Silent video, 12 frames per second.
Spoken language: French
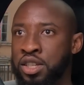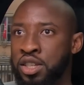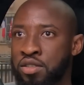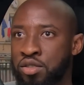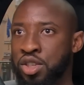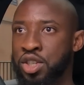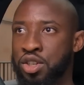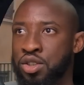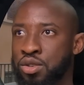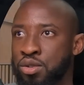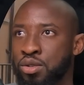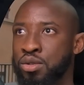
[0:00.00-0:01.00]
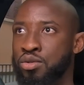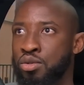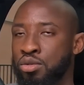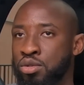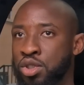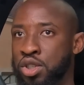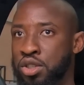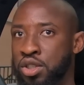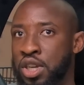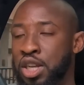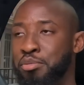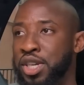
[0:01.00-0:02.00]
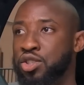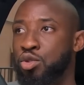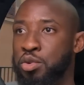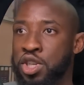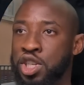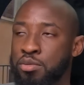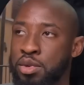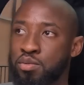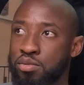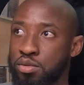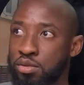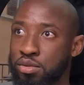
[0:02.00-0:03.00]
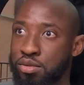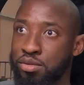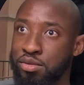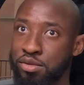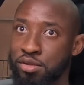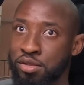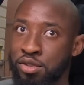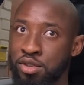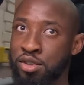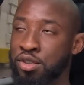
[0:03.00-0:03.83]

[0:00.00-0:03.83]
Ça veut dire que j'allais presque partir même. D'accord.